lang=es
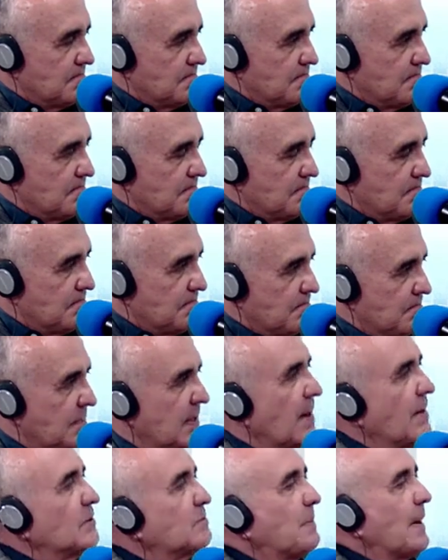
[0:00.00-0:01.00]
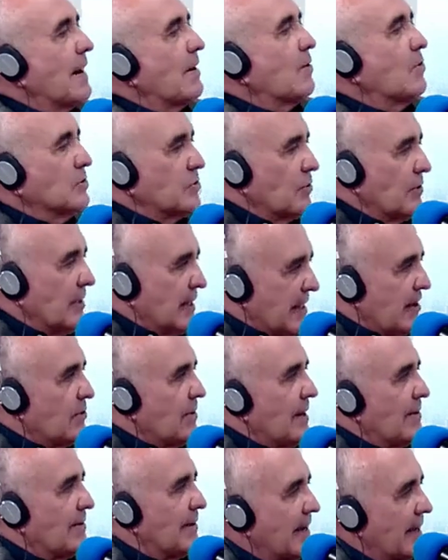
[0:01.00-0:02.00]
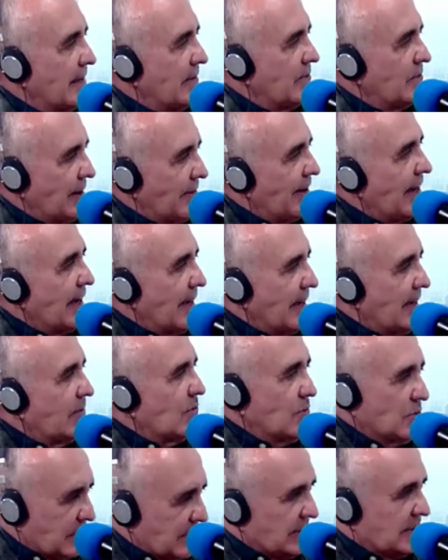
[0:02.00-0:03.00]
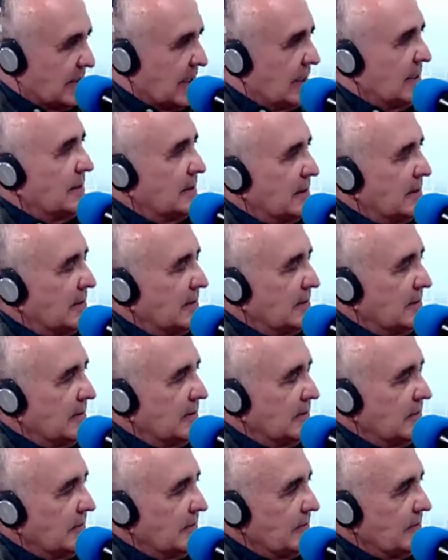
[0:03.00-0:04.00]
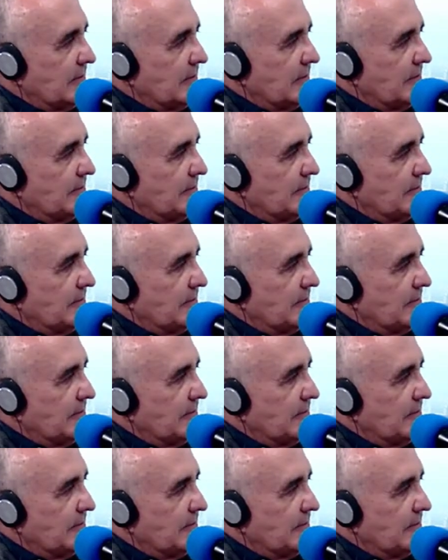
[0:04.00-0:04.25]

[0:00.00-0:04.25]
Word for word: Sí. Digamos para consolidar una baja, una baja consistente. Mira, Pedro, hay